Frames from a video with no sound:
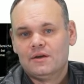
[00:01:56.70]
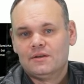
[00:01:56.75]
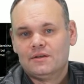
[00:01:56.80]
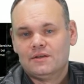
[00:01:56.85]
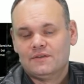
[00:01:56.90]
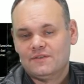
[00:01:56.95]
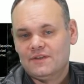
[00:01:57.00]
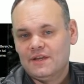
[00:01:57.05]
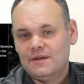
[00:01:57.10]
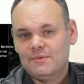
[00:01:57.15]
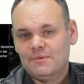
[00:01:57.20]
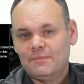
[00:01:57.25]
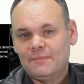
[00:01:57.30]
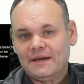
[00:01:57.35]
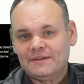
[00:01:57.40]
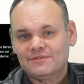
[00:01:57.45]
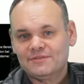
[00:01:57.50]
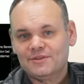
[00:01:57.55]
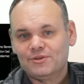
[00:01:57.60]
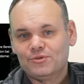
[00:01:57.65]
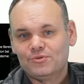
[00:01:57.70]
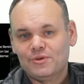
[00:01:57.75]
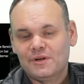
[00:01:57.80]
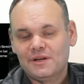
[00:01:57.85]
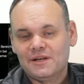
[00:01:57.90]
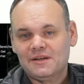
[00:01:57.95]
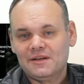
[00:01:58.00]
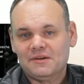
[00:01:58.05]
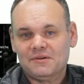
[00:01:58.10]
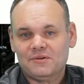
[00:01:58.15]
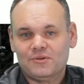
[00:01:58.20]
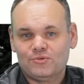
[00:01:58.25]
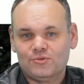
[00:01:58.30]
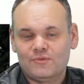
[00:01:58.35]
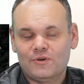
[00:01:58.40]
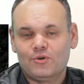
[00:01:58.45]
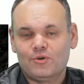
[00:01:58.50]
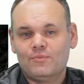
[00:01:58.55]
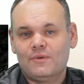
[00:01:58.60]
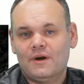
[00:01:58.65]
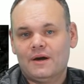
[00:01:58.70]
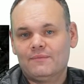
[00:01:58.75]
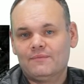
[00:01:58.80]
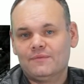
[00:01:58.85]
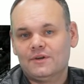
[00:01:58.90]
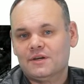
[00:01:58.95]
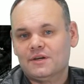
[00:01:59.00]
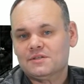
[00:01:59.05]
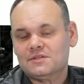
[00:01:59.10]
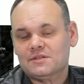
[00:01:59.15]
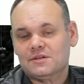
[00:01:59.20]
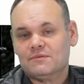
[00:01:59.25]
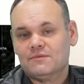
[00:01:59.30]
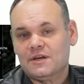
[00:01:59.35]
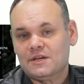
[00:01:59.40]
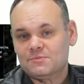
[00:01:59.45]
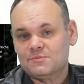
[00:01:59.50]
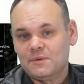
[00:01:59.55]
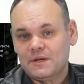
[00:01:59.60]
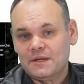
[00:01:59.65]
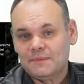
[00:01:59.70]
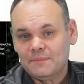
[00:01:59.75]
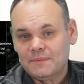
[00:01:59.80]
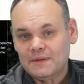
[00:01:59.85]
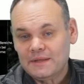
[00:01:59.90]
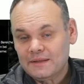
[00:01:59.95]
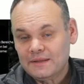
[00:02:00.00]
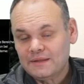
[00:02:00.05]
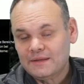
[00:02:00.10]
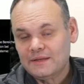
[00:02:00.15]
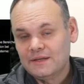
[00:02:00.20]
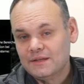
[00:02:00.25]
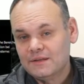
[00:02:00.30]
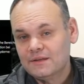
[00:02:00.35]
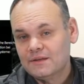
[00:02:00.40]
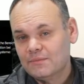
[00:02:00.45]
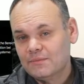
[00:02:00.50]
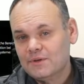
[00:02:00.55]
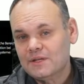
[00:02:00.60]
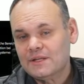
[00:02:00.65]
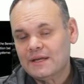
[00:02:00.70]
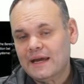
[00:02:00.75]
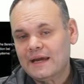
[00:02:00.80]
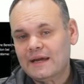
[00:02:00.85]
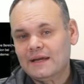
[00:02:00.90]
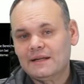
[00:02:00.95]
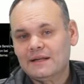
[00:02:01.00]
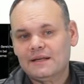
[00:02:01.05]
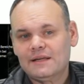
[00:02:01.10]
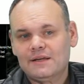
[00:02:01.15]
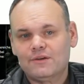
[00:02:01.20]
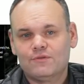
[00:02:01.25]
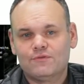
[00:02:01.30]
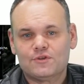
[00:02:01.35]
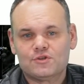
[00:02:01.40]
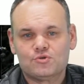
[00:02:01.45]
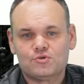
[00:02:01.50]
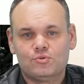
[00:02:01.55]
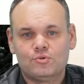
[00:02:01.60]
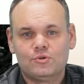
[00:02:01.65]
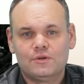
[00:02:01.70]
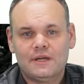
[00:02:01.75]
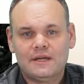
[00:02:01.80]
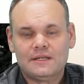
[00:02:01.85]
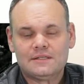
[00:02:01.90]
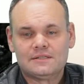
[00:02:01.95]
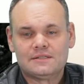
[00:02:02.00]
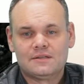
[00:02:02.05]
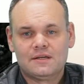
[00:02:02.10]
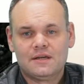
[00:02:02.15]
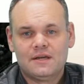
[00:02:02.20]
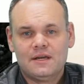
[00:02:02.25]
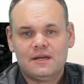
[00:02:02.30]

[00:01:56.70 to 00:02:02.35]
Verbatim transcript: Das Thema passt natürlich und warum haben wir gesagt, wir experimentieren damit eigentlich und versuchen jetzt